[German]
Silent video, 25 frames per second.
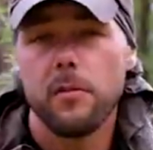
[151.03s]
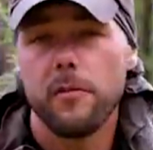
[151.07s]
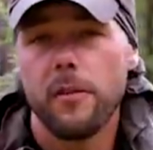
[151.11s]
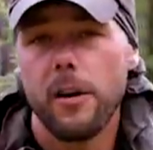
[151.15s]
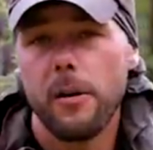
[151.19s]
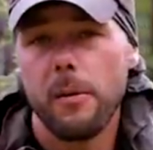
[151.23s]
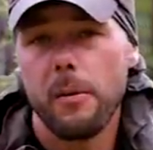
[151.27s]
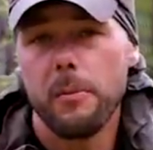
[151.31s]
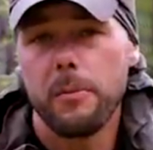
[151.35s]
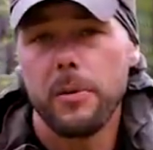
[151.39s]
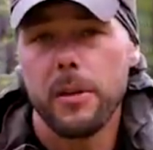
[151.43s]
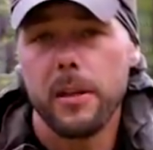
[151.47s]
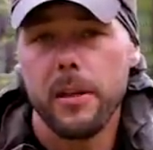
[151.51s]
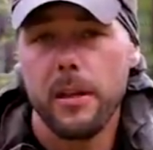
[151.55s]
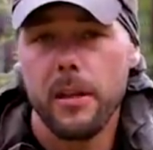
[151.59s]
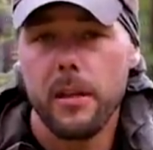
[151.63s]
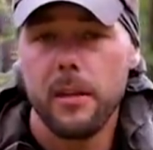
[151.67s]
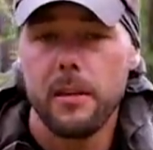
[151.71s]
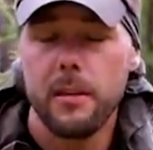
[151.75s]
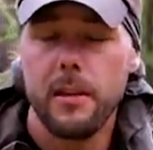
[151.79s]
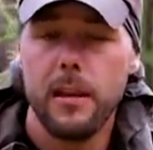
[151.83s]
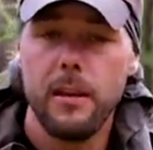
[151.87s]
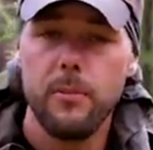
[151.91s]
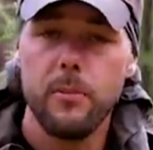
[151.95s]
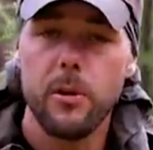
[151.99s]
fangen wir mit
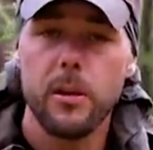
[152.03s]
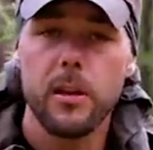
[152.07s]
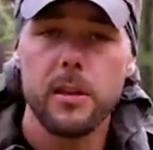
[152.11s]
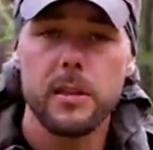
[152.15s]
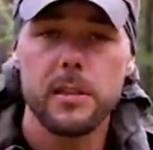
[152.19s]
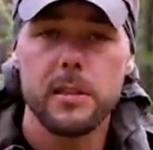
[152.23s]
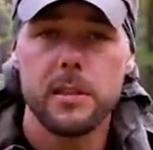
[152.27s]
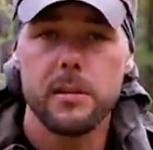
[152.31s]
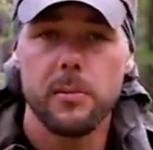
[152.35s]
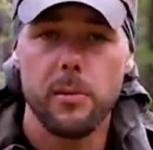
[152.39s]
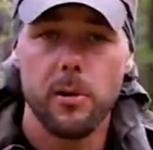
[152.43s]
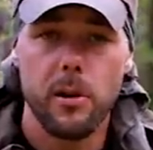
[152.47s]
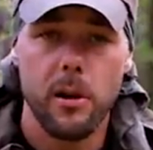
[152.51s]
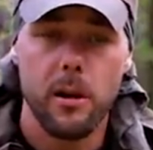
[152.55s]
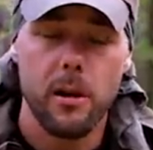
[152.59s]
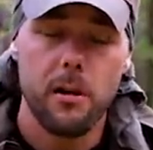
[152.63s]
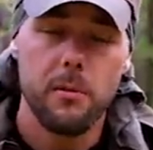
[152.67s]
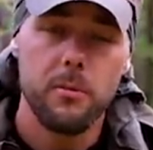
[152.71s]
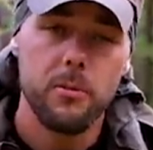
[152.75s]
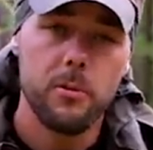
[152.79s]
dem Thema jetzt einmal an,